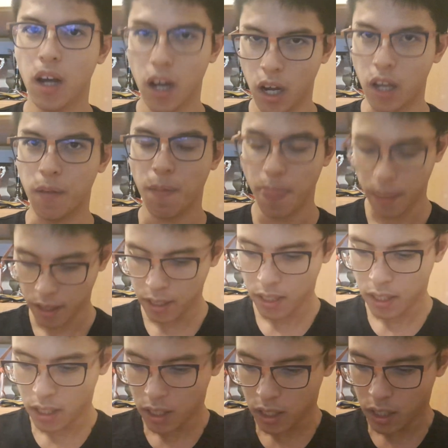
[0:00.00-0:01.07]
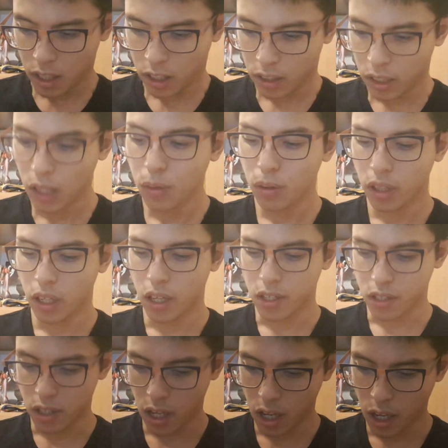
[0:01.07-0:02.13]
はい。なのでで
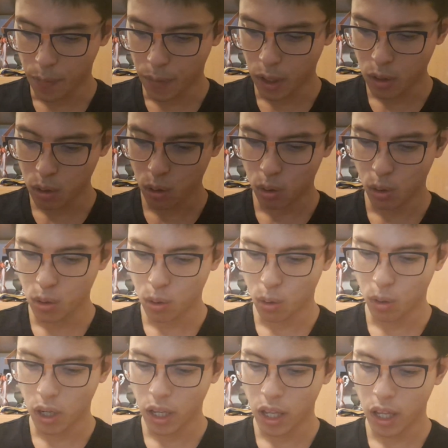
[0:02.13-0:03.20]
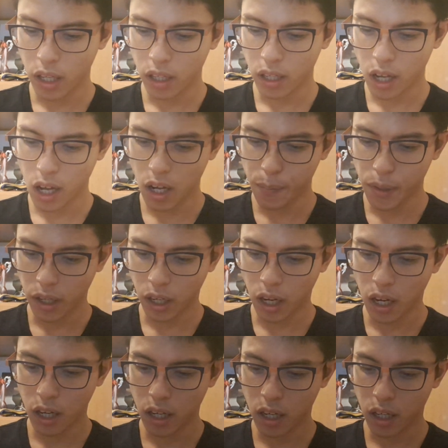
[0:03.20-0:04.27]
すね、まあちょっとそこら辺が、まあ、
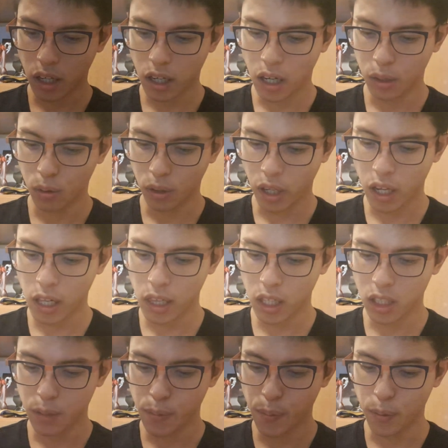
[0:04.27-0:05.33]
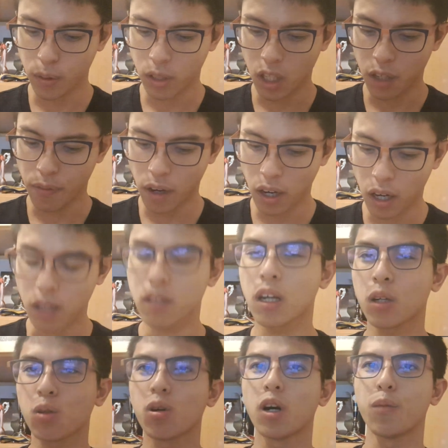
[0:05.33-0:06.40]
かんあの気になる部分ではある
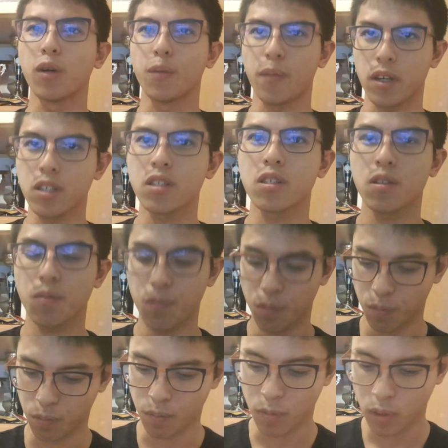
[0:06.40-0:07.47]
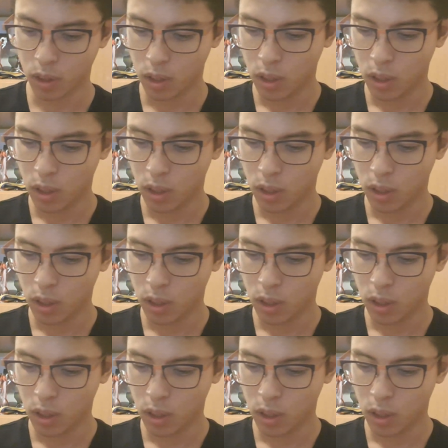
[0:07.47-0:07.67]
かとは思います。うん。